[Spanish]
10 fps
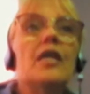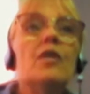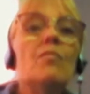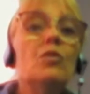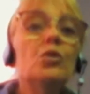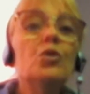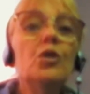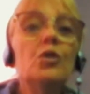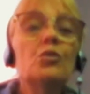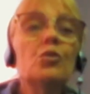Y
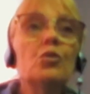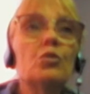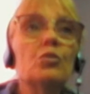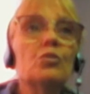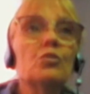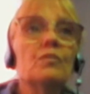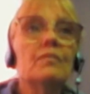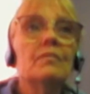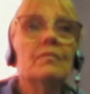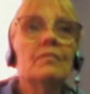muchos de nosotros,
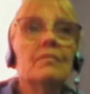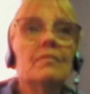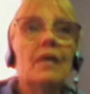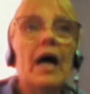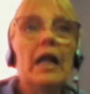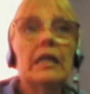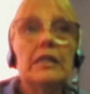al